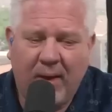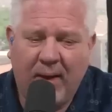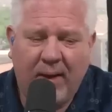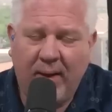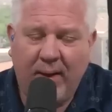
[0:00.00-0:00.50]

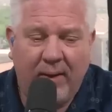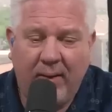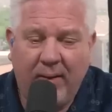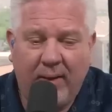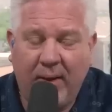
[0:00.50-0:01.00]

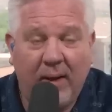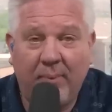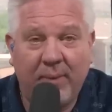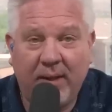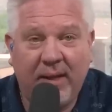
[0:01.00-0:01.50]
Я не
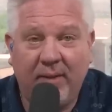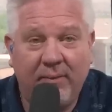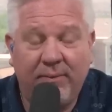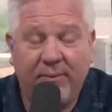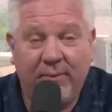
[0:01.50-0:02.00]
могу
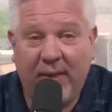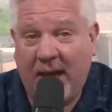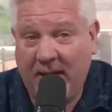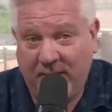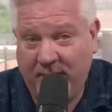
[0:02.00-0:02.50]
поверить, что
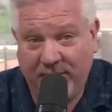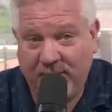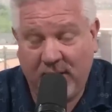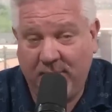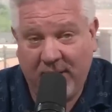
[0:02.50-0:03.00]

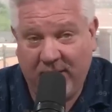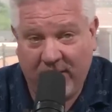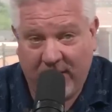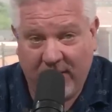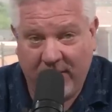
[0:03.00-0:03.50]
это
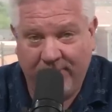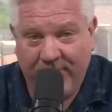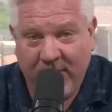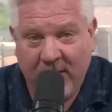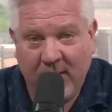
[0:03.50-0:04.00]
Америка.
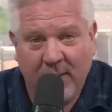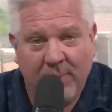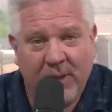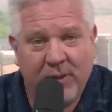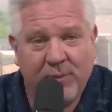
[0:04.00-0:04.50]

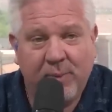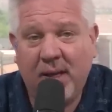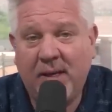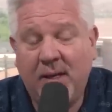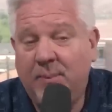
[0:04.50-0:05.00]
Но, с
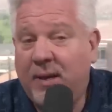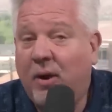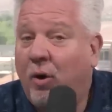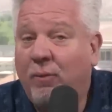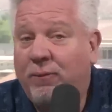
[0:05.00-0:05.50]
другой
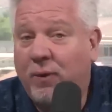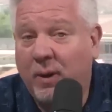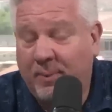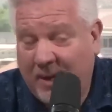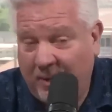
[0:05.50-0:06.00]
стороны,
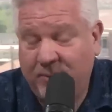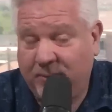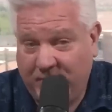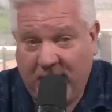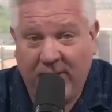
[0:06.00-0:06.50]
надежда все
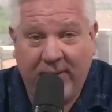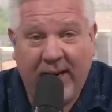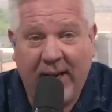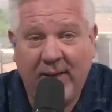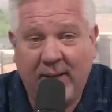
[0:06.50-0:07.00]
еще
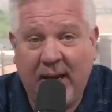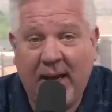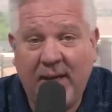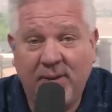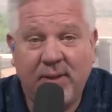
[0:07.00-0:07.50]
есть.
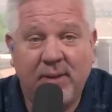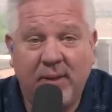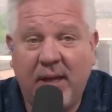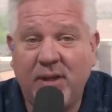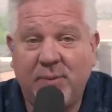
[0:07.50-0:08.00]
Геи и
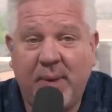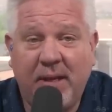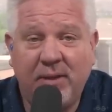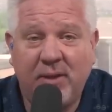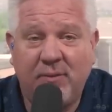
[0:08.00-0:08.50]

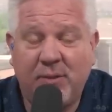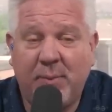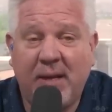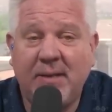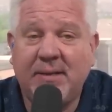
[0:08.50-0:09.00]
лесбиянки
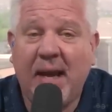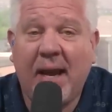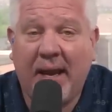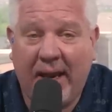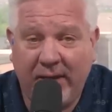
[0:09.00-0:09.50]
десятилетиями
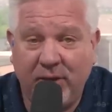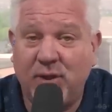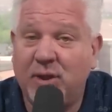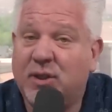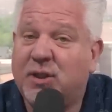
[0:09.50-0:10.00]
отрицали
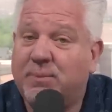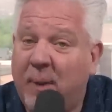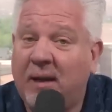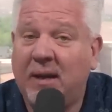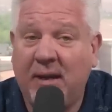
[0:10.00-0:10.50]
саму
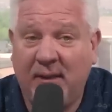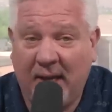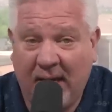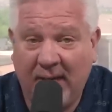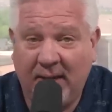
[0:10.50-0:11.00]
идею того,
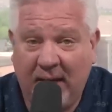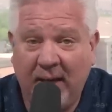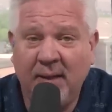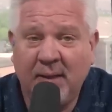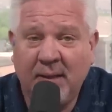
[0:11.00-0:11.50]

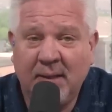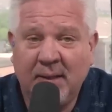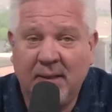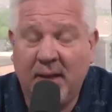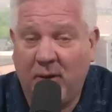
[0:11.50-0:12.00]
что
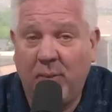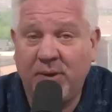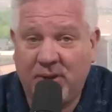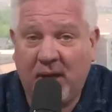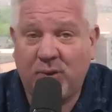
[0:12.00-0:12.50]

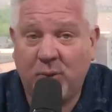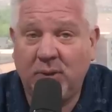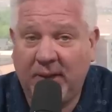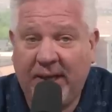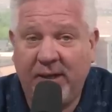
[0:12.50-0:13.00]

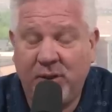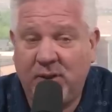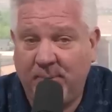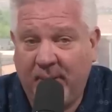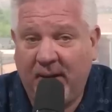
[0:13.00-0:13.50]
гомосексуальность ведет к
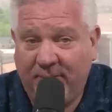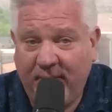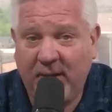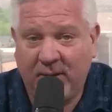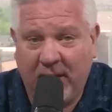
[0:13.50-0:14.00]

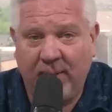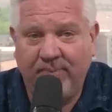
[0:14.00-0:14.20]
педофилии.